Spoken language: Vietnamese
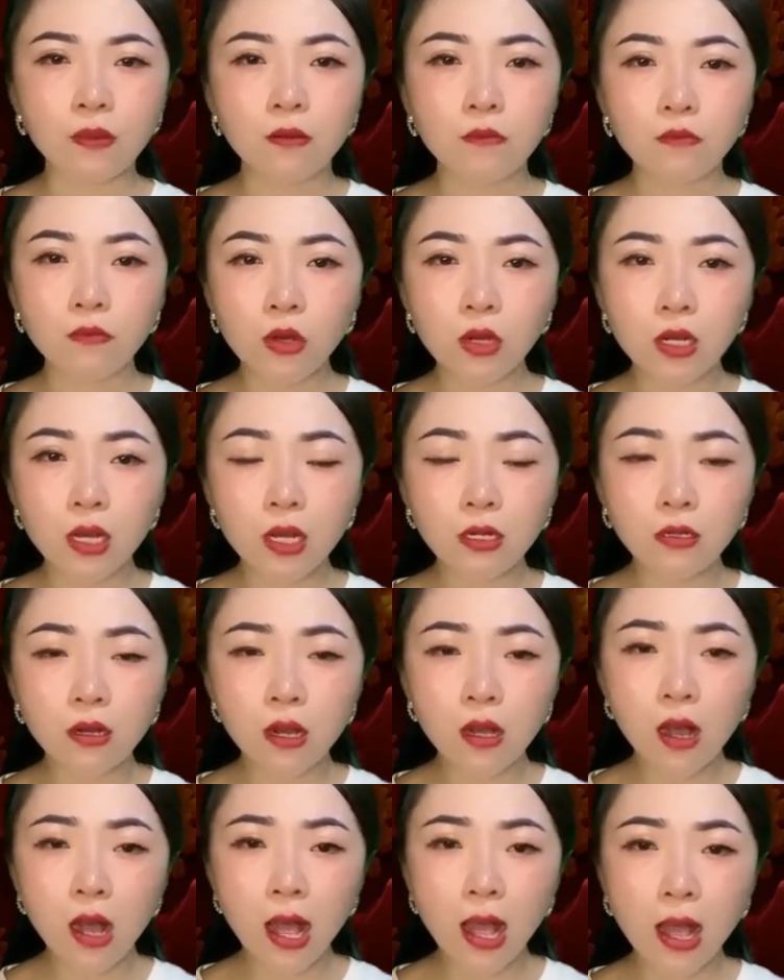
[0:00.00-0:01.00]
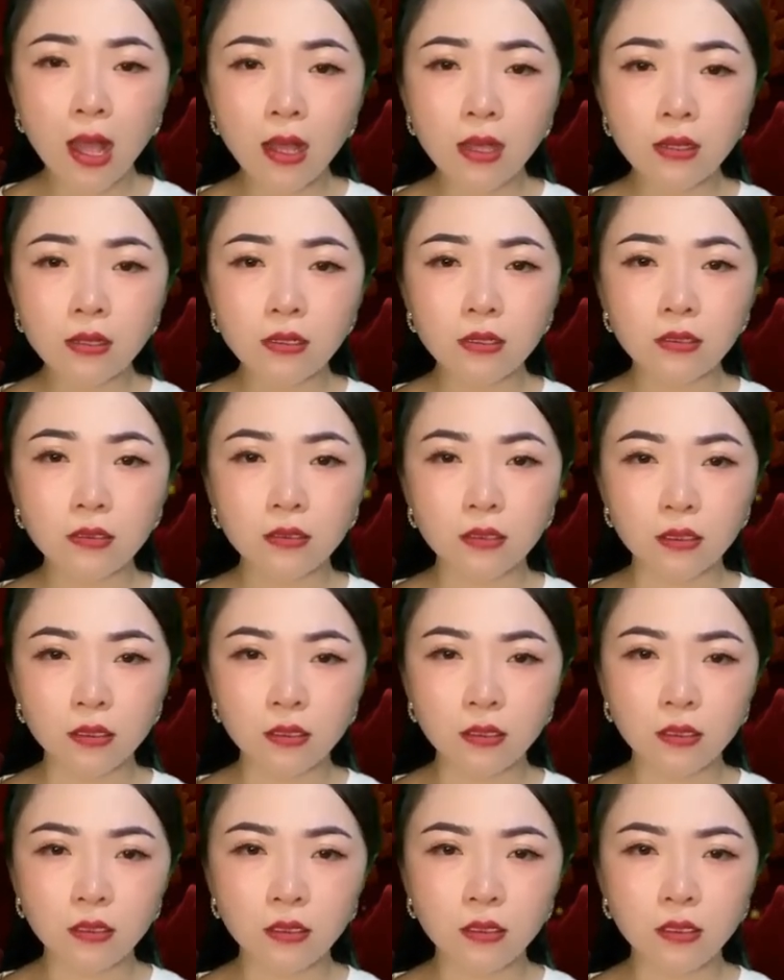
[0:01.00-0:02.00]
Một người nữa cơ ạ? À?
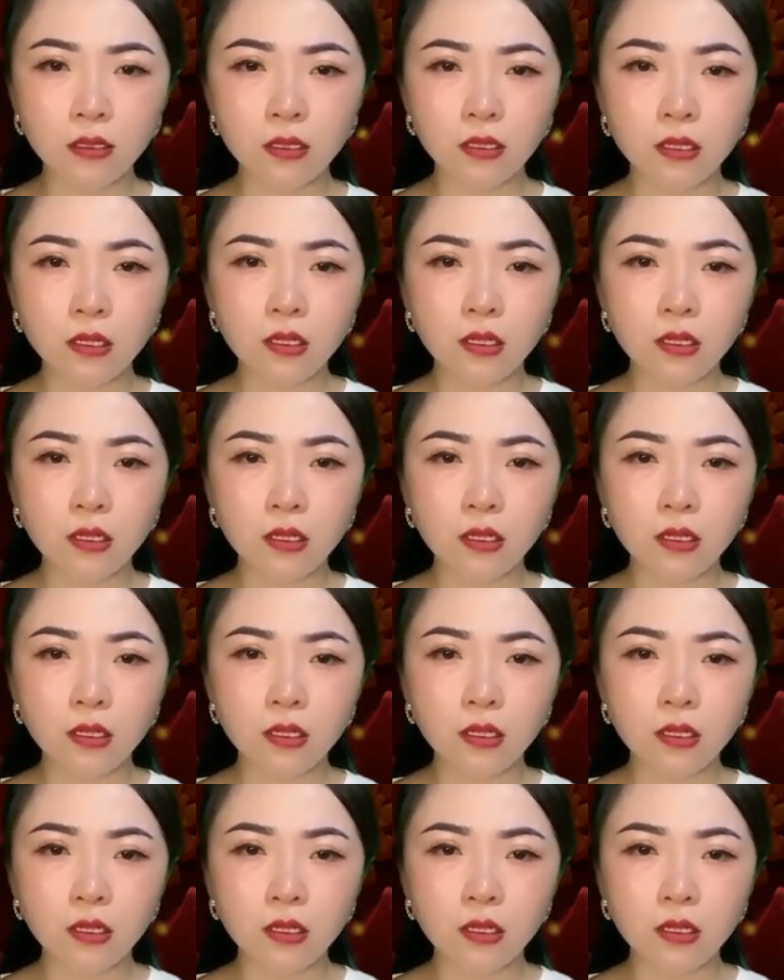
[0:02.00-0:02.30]
Ừ,